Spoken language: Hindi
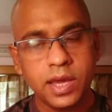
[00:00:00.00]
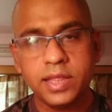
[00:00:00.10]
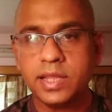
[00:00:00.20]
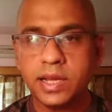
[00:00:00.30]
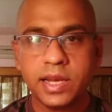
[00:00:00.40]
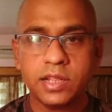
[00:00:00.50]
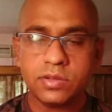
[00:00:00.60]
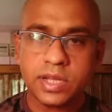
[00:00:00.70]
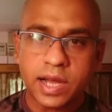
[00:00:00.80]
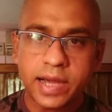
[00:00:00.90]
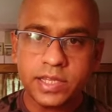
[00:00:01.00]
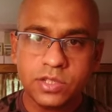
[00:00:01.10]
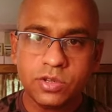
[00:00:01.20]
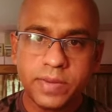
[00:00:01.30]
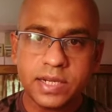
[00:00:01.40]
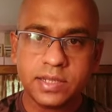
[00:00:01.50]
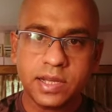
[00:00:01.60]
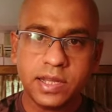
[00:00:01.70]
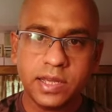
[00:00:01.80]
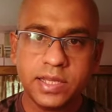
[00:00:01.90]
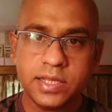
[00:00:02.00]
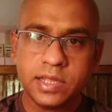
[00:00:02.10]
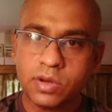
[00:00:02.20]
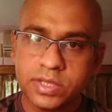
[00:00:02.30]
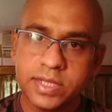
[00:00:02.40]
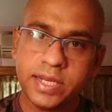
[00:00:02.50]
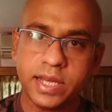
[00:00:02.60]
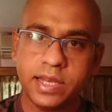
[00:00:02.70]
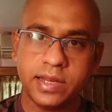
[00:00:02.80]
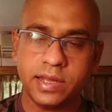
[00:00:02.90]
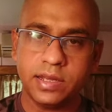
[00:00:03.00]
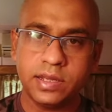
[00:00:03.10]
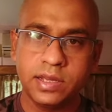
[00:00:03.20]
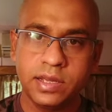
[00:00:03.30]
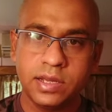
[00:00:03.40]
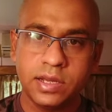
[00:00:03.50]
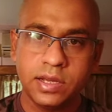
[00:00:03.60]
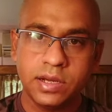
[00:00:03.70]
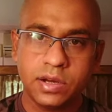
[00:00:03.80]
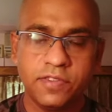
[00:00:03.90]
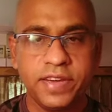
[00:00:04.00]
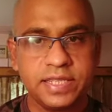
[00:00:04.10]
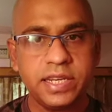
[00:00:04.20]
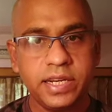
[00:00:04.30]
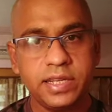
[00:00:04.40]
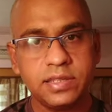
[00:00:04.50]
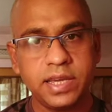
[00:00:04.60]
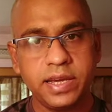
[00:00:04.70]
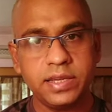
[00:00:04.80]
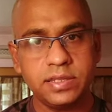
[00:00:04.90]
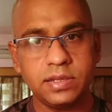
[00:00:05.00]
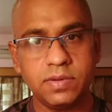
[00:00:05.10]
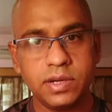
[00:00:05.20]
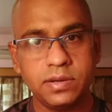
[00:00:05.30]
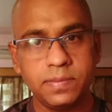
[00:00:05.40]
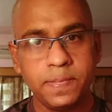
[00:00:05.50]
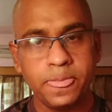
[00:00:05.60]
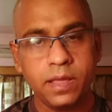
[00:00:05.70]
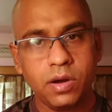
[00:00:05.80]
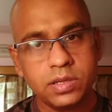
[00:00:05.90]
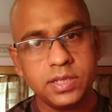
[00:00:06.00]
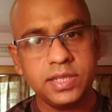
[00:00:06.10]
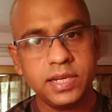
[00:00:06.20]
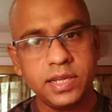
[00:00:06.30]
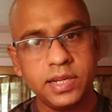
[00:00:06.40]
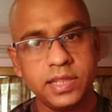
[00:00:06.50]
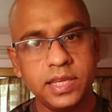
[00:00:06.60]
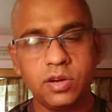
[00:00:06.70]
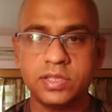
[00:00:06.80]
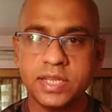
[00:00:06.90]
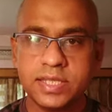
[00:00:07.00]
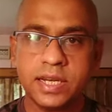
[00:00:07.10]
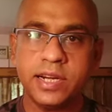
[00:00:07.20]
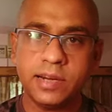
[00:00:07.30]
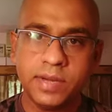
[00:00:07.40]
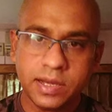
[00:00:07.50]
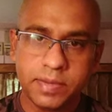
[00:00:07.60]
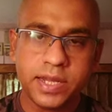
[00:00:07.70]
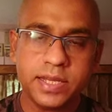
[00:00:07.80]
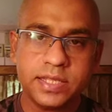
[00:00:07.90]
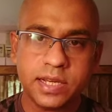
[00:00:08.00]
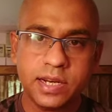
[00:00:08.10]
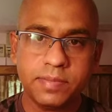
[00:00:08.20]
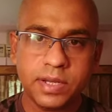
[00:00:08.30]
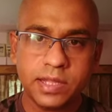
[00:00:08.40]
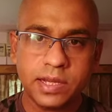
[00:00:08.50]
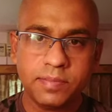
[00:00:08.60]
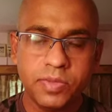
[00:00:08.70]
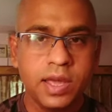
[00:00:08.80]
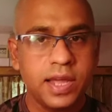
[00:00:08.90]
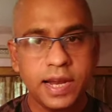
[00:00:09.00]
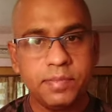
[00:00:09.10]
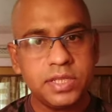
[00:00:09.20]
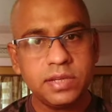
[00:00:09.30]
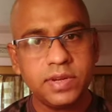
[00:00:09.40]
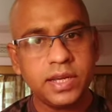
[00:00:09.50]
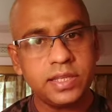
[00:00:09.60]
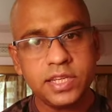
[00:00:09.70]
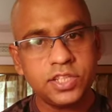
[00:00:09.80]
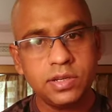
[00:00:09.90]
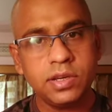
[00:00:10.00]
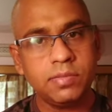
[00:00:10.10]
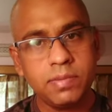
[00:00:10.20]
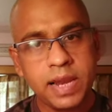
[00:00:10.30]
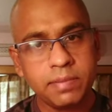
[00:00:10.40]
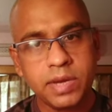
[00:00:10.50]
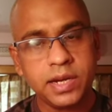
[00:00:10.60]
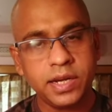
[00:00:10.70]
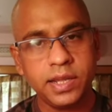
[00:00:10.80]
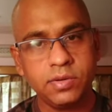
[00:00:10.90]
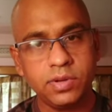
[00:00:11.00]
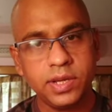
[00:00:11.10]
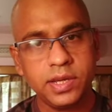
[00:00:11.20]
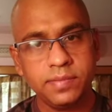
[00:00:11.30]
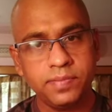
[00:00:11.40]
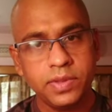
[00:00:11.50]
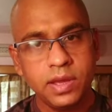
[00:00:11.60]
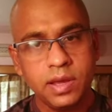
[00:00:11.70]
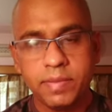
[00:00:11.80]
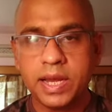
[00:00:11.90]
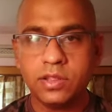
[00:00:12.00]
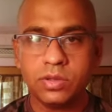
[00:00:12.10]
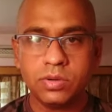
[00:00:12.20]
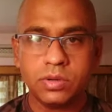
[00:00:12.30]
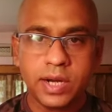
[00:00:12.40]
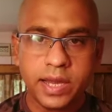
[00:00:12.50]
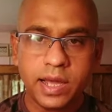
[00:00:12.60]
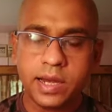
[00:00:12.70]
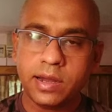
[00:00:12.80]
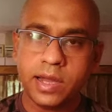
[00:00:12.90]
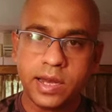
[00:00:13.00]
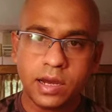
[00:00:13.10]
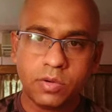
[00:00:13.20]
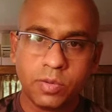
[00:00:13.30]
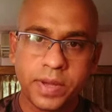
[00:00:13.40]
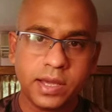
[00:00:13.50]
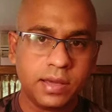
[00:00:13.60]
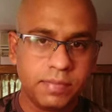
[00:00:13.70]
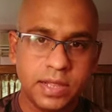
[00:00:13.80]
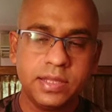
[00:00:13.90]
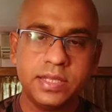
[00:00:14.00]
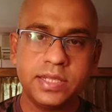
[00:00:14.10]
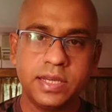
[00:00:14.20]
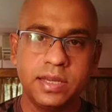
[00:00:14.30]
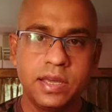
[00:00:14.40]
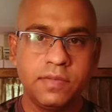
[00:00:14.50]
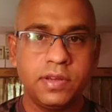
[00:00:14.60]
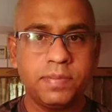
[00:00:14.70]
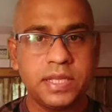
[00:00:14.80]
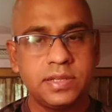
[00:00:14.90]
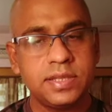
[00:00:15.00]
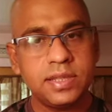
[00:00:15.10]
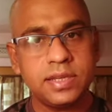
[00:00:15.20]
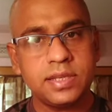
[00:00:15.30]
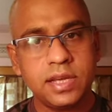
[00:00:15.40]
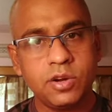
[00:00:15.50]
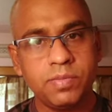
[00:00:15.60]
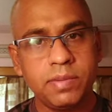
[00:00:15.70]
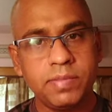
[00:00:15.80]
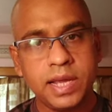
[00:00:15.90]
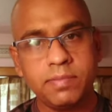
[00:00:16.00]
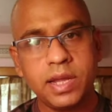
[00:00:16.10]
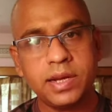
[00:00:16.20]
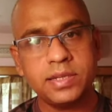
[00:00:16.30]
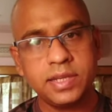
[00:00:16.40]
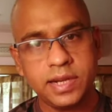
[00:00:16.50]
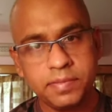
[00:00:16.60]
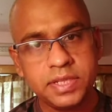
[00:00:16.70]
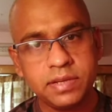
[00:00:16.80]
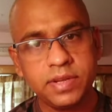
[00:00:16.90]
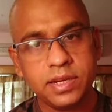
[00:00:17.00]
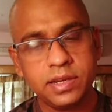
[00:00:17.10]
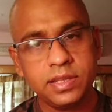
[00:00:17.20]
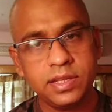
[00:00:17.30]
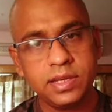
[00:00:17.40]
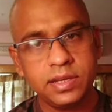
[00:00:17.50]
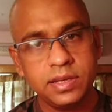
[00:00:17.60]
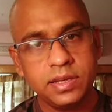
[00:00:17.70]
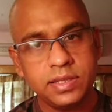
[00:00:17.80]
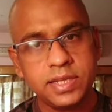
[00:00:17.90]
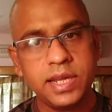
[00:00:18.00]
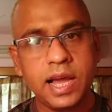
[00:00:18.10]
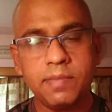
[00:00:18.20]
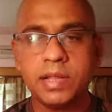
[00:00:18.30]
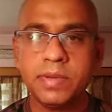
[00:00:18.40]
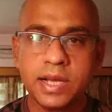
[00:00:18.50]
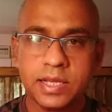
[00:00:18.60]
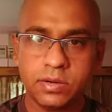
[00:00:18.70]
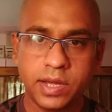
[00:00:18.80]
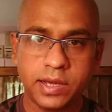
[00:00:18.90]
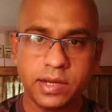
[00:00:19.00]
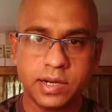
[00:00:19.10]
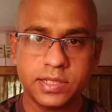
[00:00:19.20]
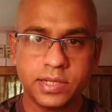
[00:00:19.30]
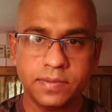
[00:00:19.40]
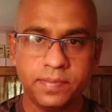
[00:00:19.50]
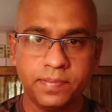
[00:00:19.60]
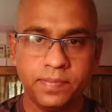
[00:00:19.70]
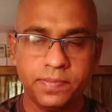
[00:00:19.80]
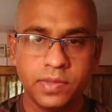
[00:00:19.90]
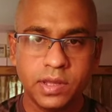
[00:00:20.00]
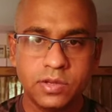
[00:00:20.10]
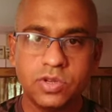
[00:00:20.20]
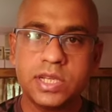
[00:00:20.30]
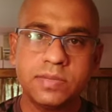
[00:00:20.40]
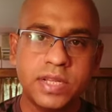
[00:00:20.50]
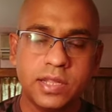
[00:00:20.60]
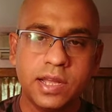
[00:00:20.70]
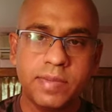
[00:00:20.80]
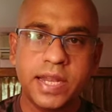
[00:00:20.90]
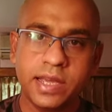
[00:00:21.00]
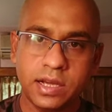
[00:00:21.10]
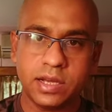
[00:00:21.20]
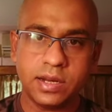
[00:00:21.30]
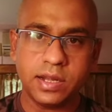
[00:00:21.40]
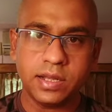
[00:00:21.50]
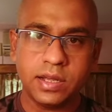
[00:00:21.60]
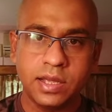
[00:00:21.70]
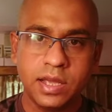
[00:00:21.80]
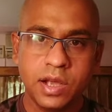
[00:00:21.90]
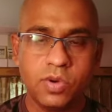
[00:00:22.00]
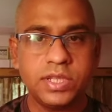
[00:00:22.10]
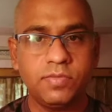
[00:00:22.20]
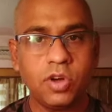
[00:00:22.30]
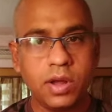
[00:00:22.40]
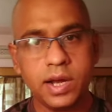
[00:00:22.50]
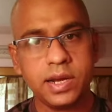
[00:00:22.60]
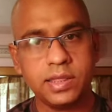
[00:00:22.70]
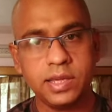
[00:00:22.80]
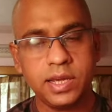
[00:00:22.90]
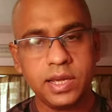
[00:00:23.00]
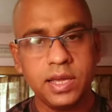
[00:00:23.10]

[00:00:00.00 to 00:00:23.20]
इतना किराया तो सर आईसीयू बेड्स का नहीं है जितना ऑक्सीजन का ले रहे हैं और फैसिलिटीज़ क्या हैं सर वहाँ ऑक्सीजन नहीं रहती ऑक्सीजन सिलेंडर भी हमें अरेंज करना पड़ता है रेमडेसिविर के इंजेक्शनों की भी ब्लैक मार्केटिंग हो रही है पहले तो दो दो ढाई लाख ढाई लाख रुपए के बिल दीजिए फिर पच्चीस से तीस हज़ार रुपये ब्लैक मार्केट से रेमडेसिविर खरीदिए सर ये आम आदमी कहाँ से उठाएगा खर्चा स्वास्थ्य मंत्री हमारे क्या कर रहे हैं वो सिर्फ दौरा करते हैं